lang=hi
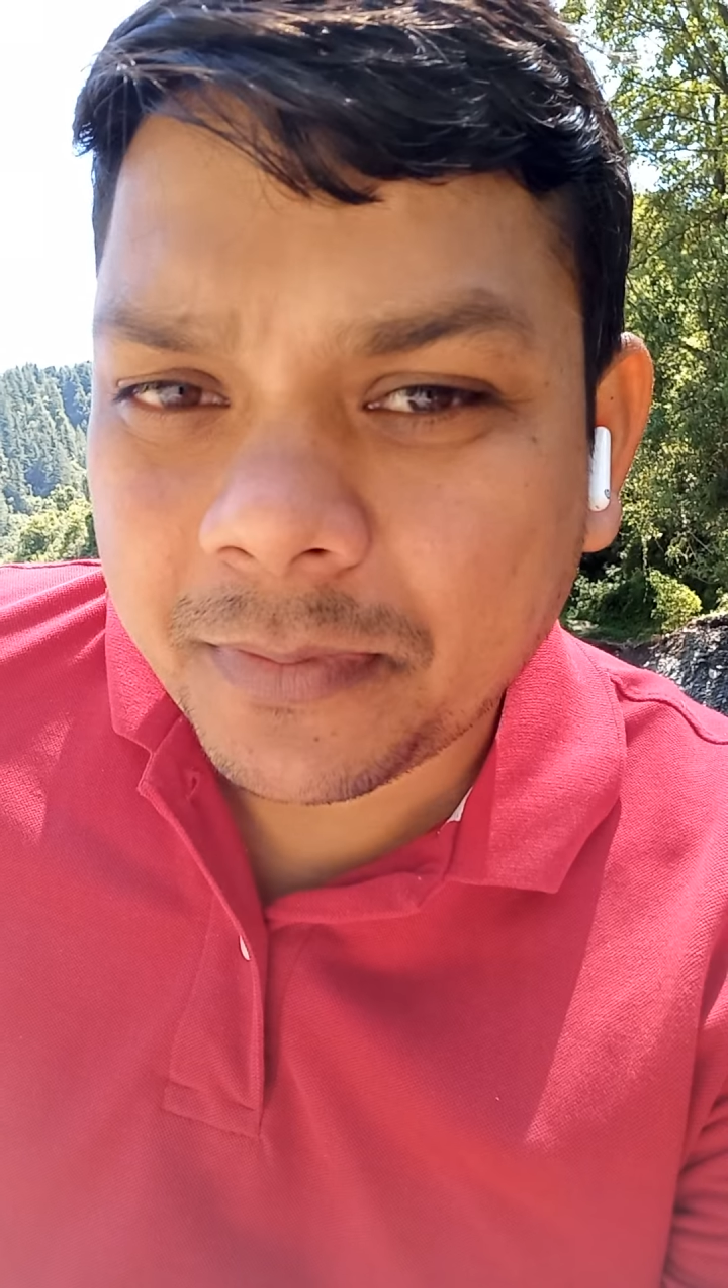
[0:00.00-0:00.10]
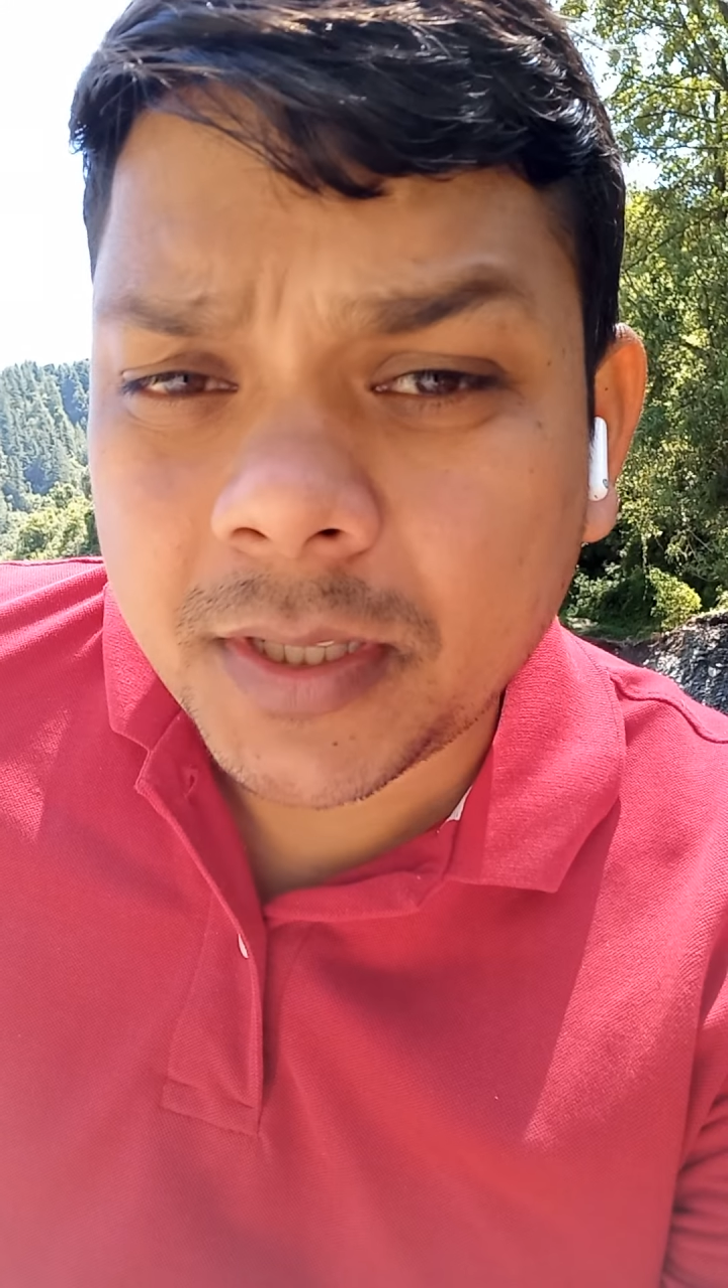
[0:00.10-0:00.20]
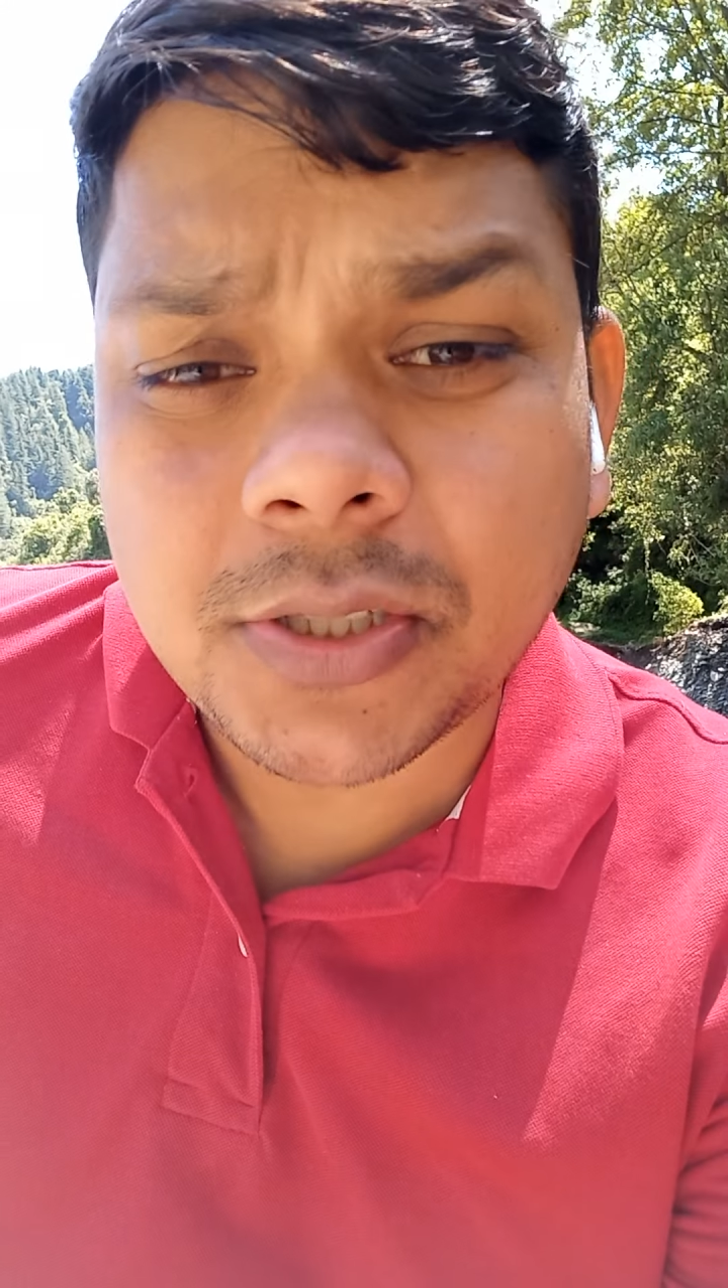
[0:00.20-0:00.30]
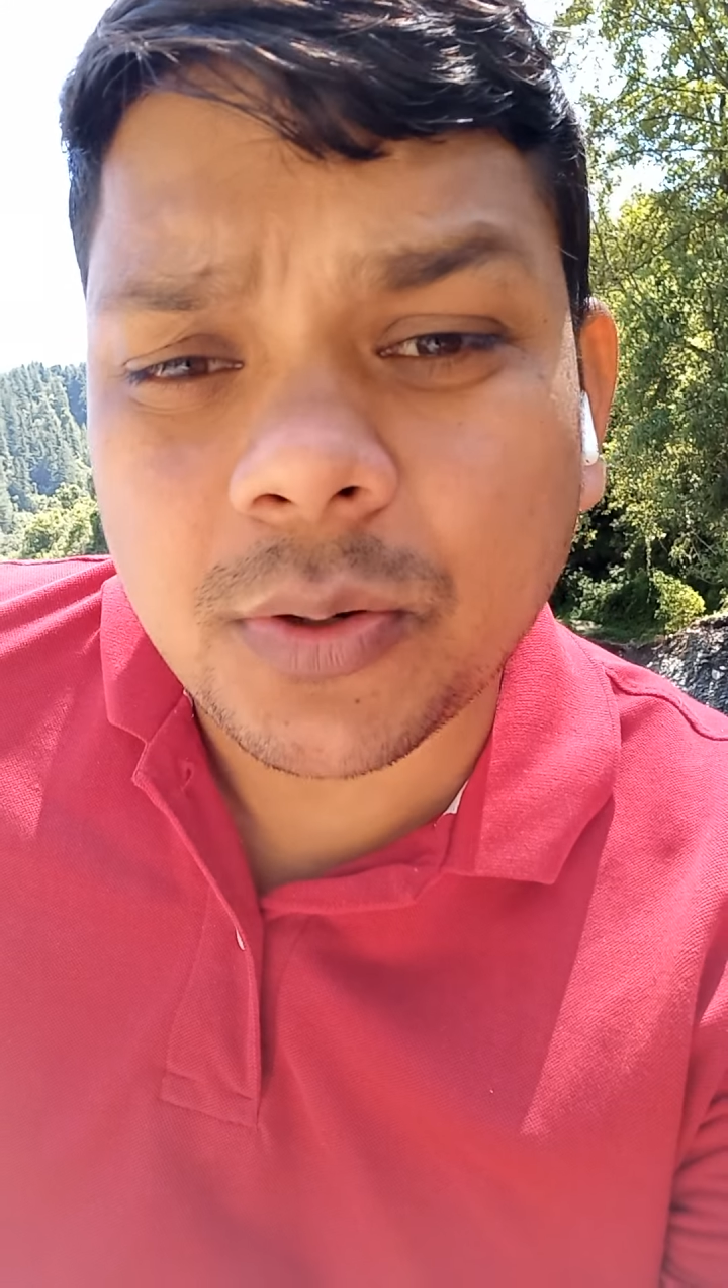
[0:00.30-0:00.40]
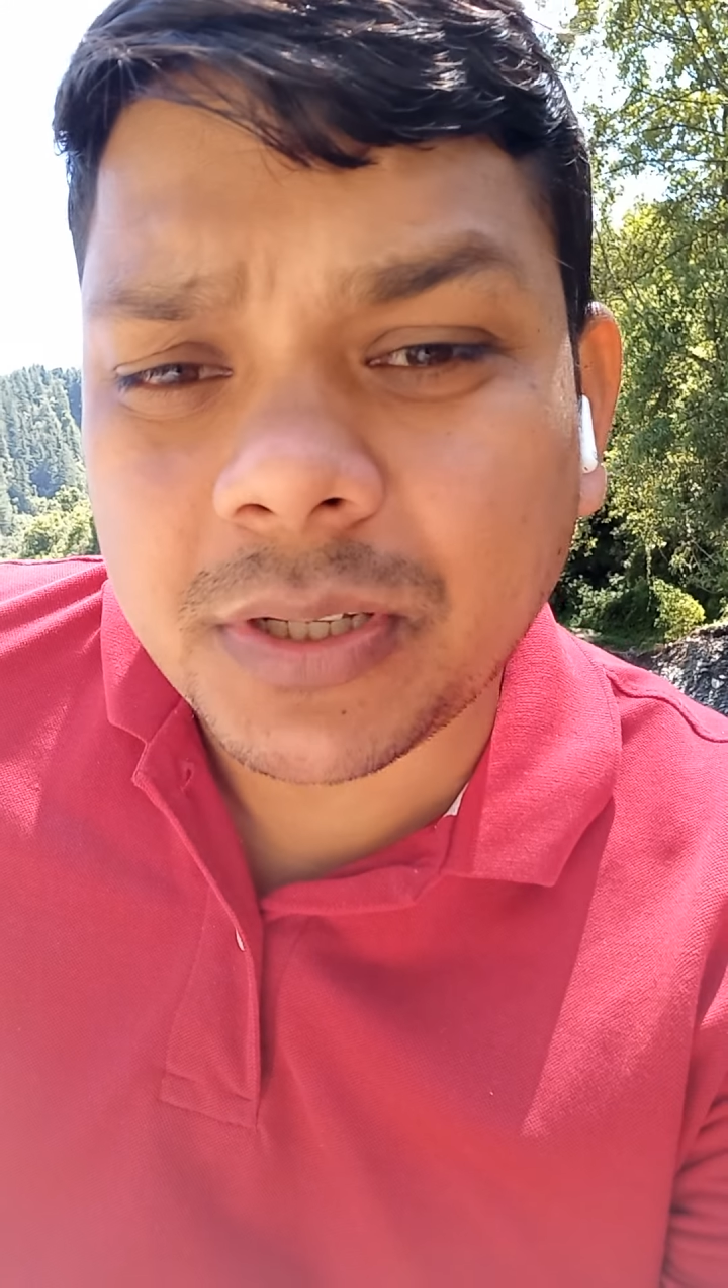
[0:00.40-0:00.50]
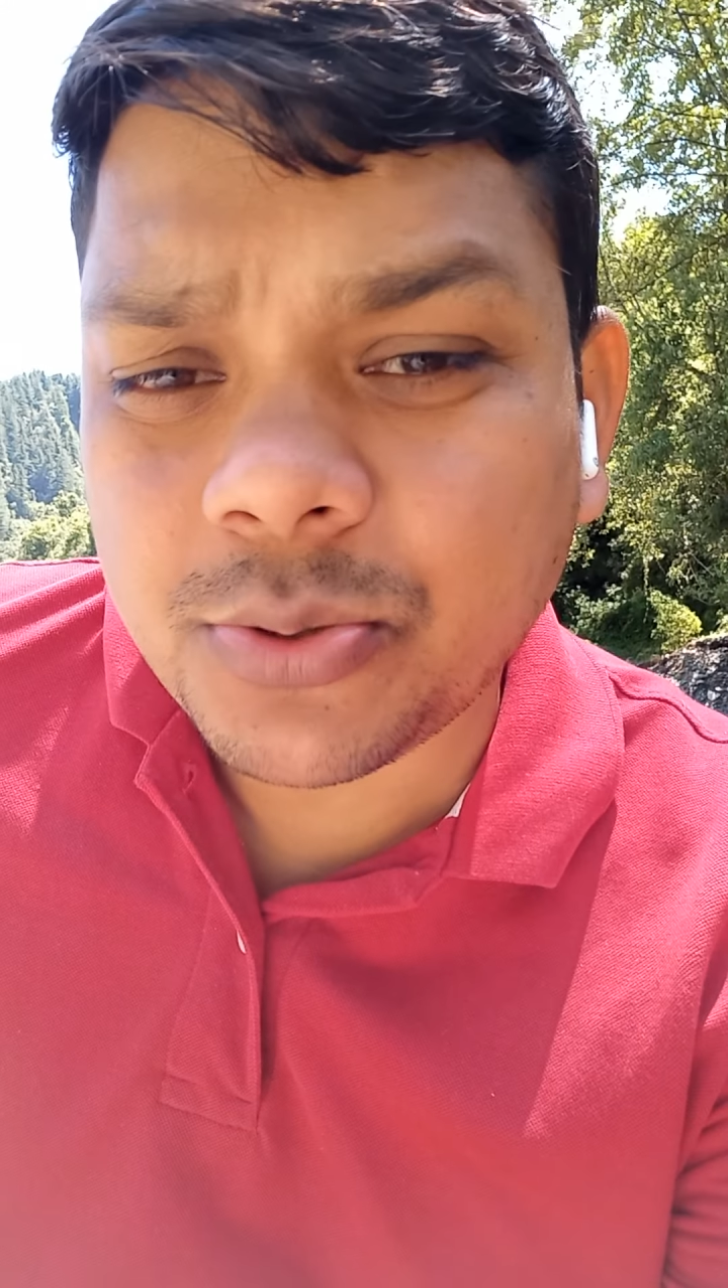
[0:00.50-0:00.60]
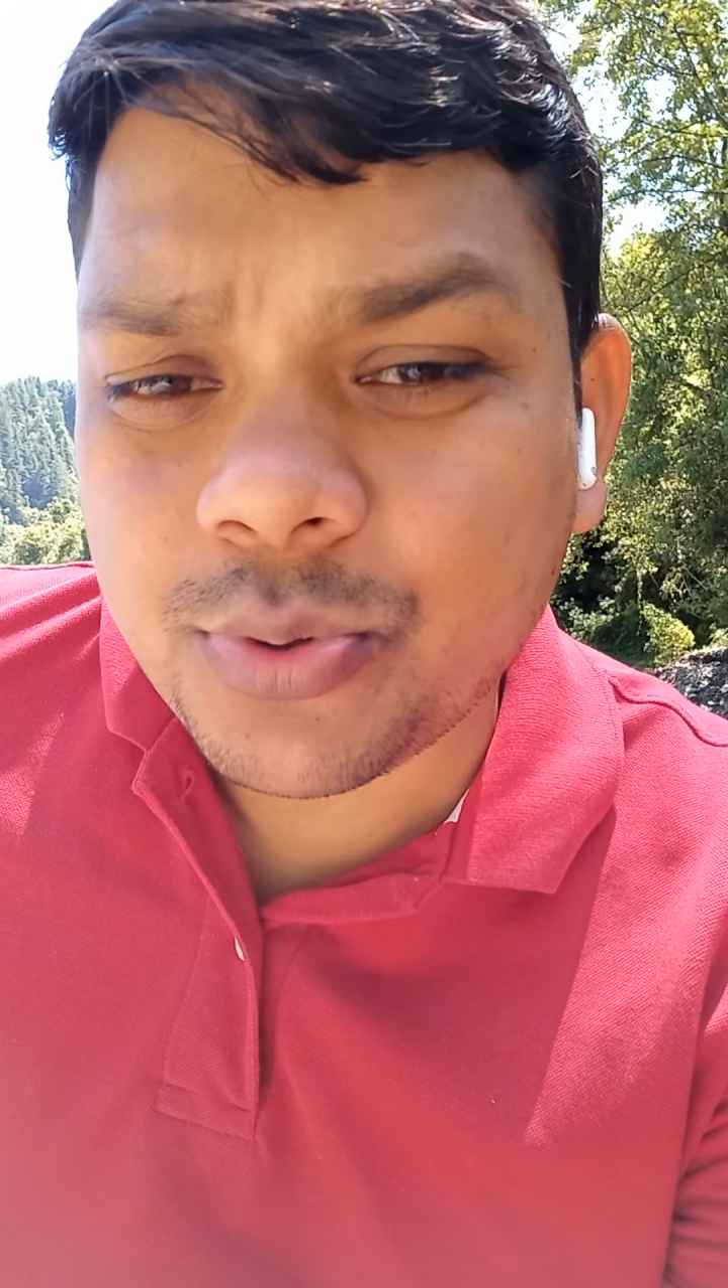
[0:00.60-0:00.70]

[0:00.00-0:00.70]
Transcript: कि चलो आज